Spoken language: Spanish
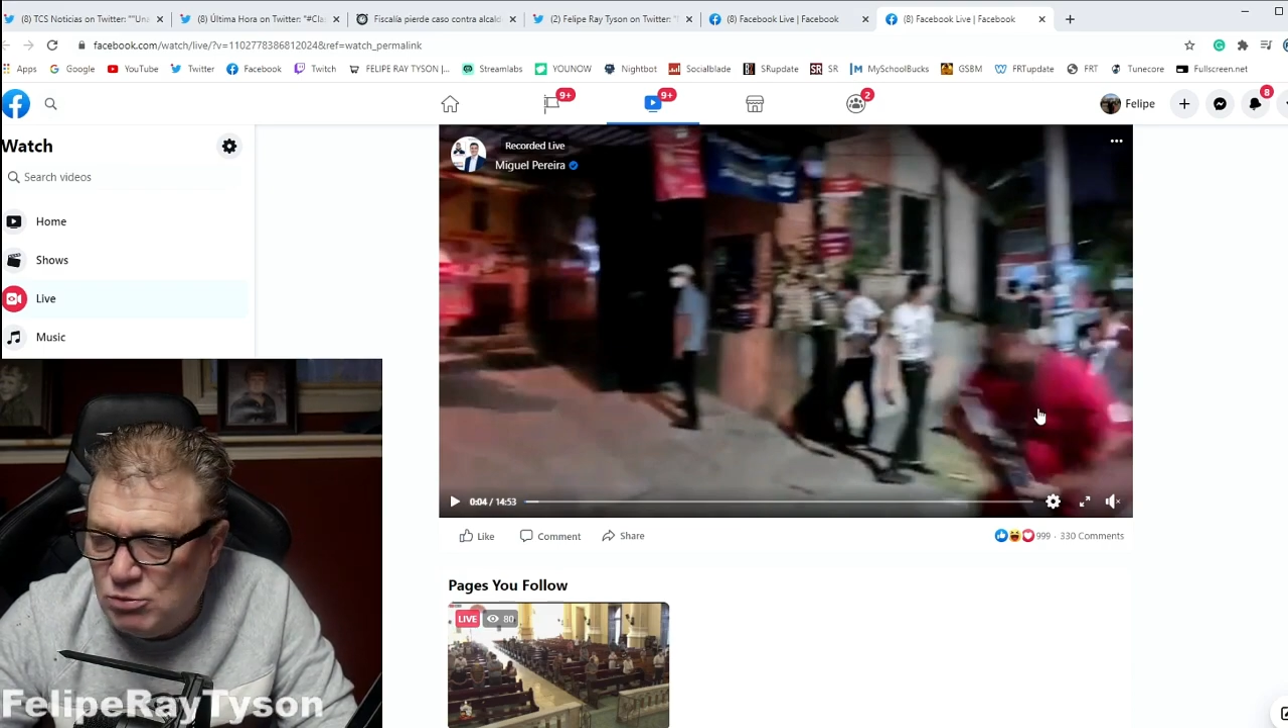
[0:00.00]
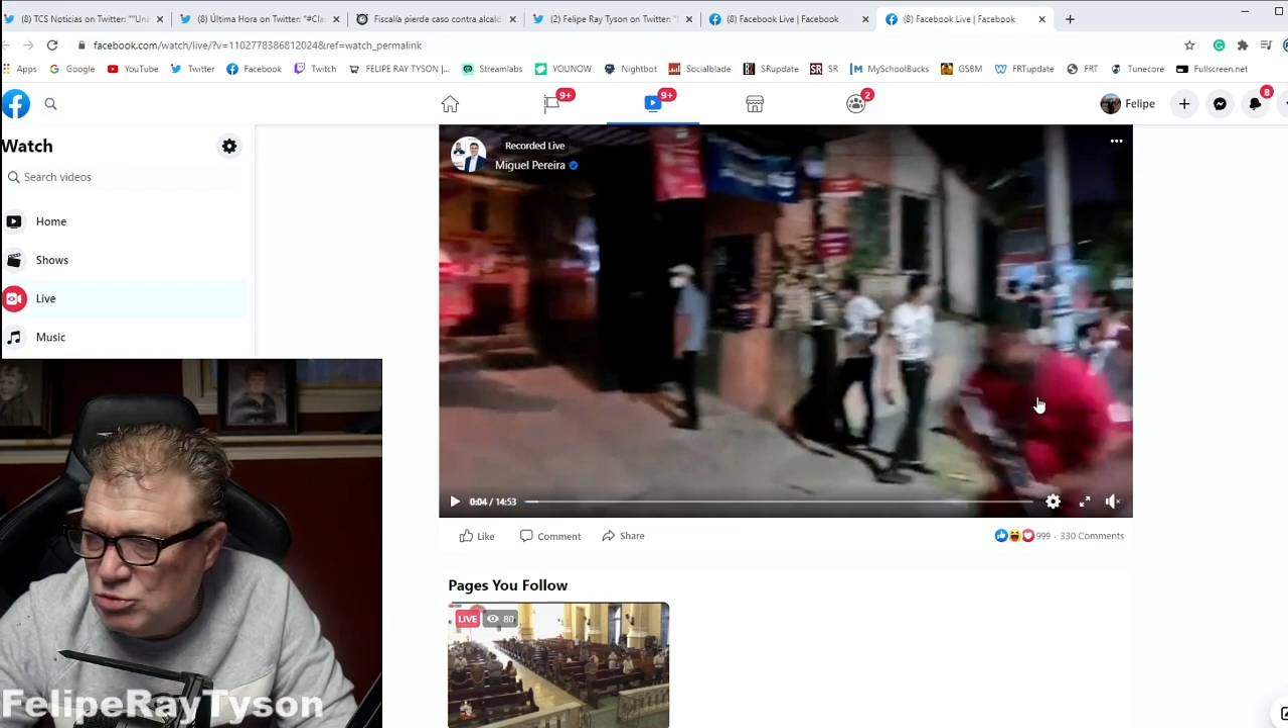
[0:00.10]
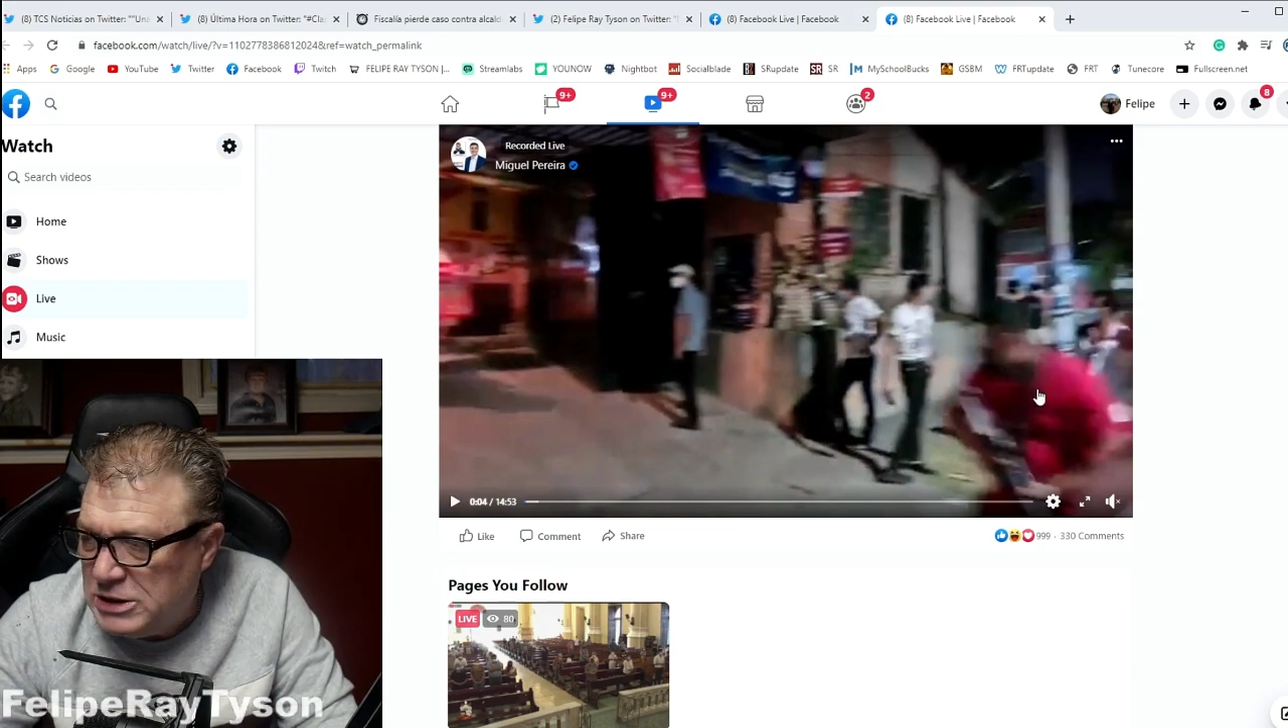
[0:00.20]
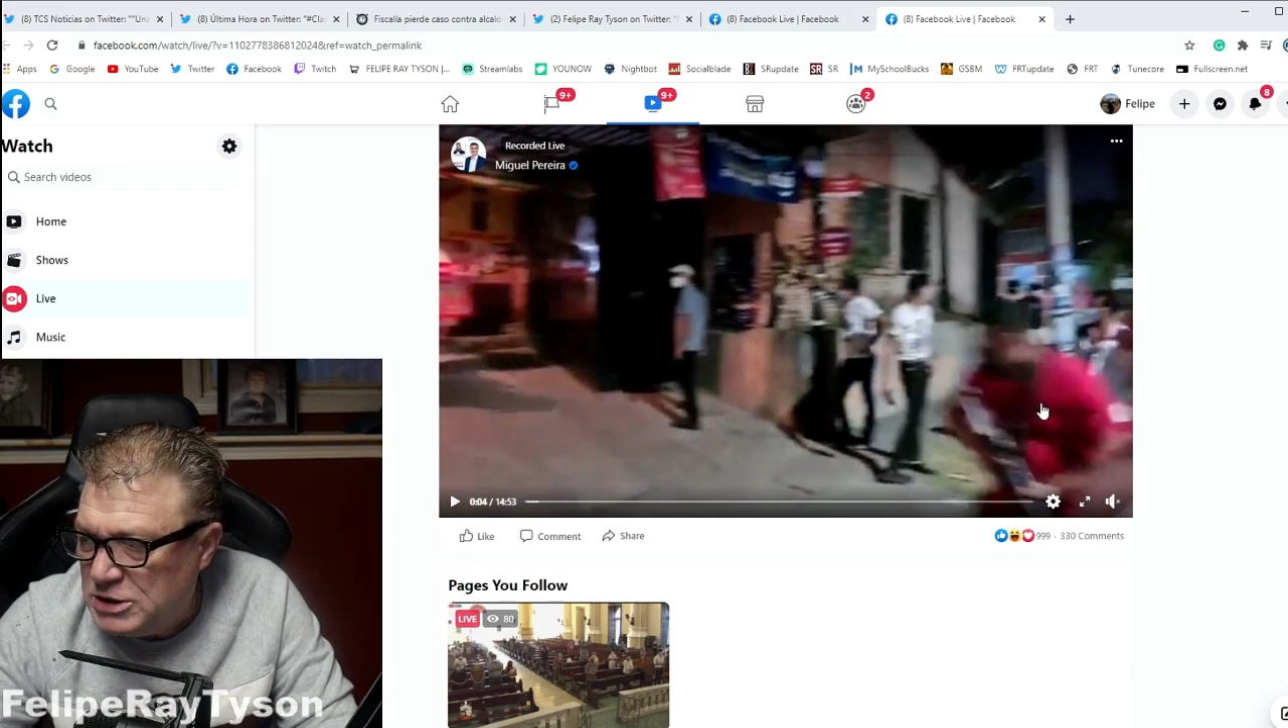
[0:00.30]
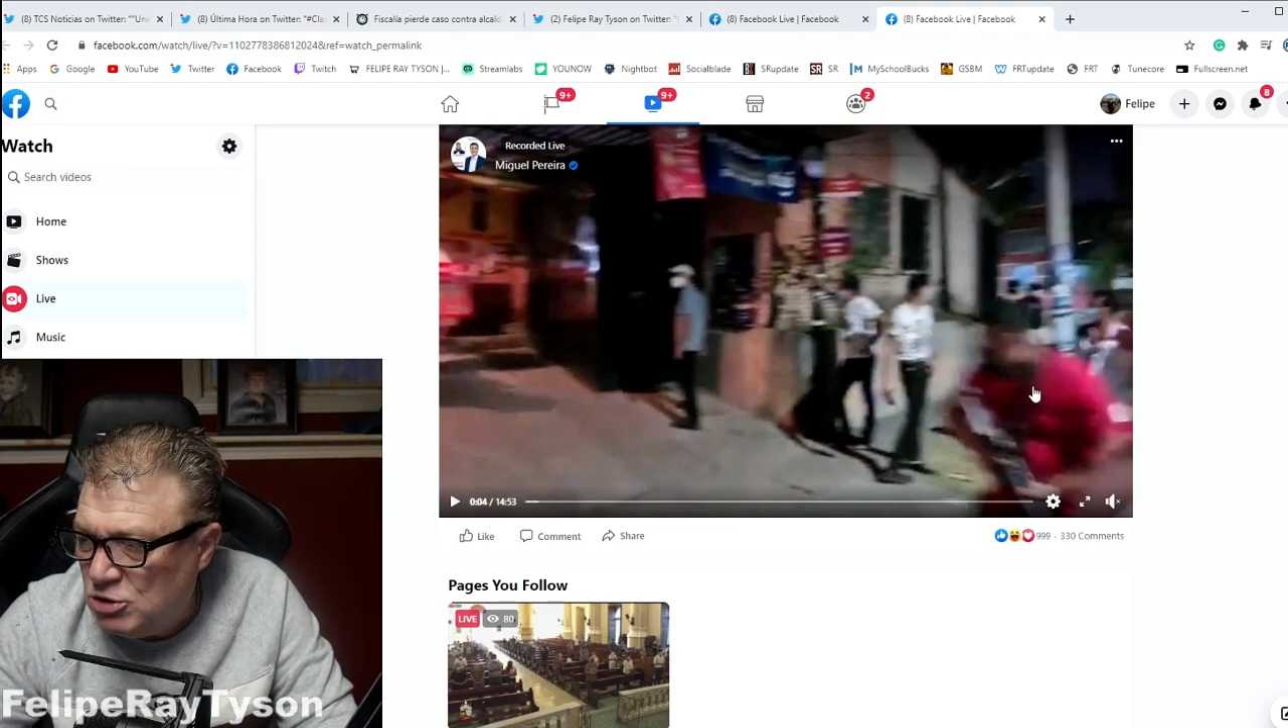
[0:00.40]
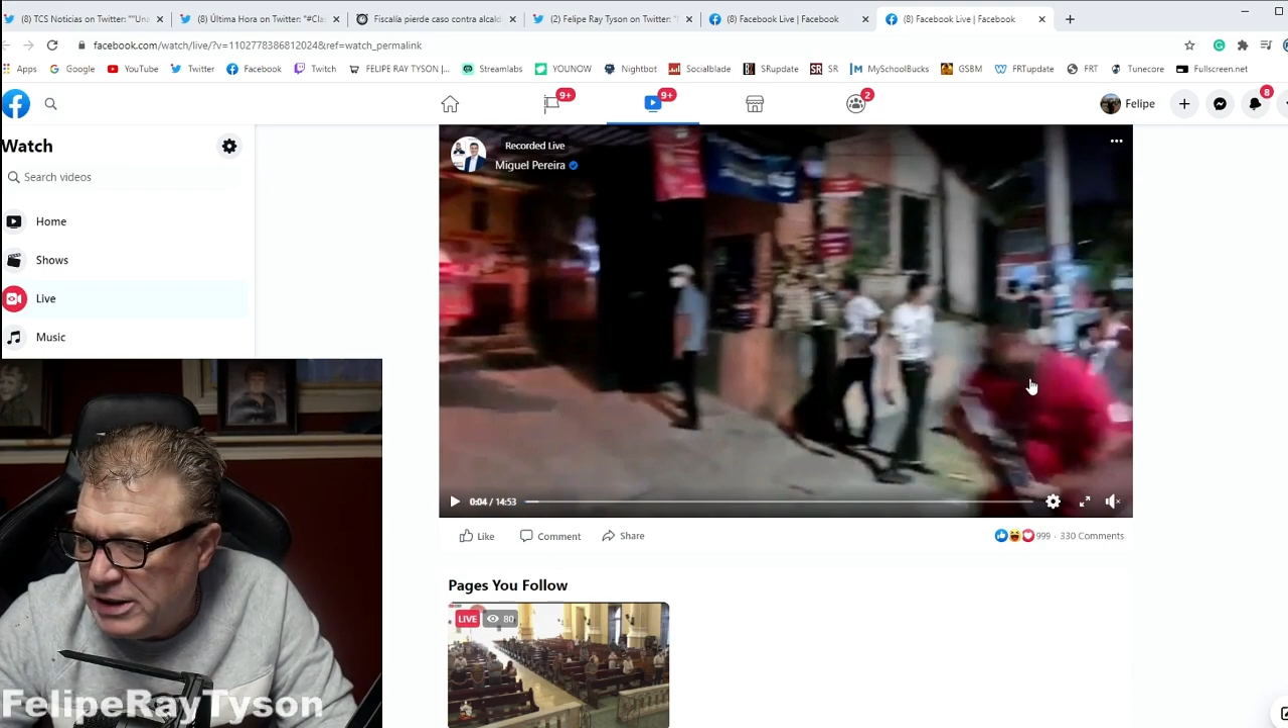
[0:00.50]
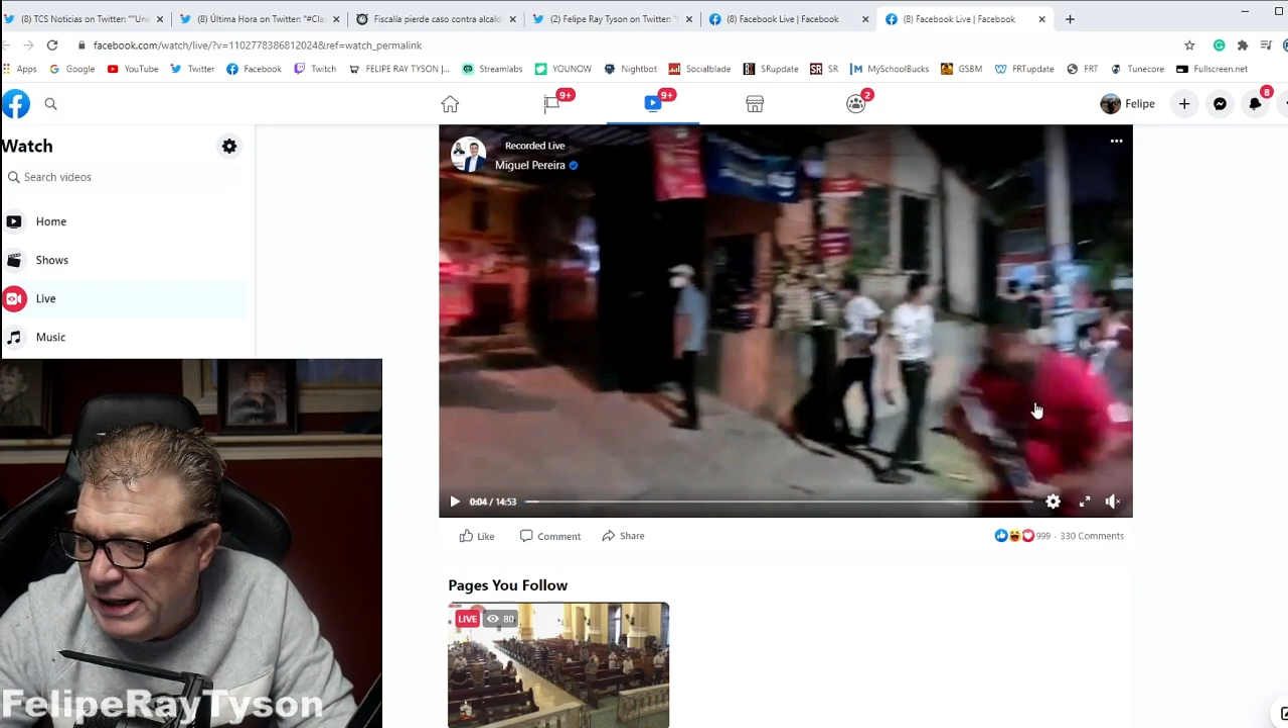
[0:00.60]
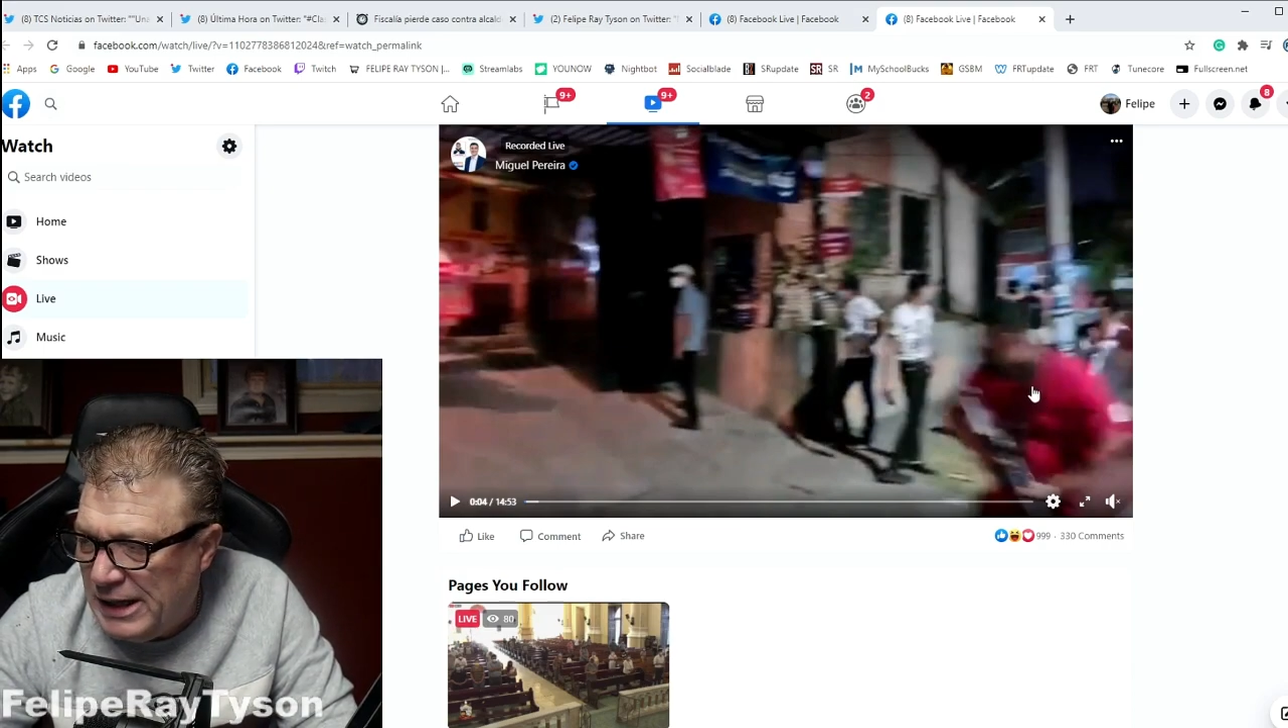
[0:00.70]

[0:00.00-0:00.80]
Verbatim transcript: muchacho que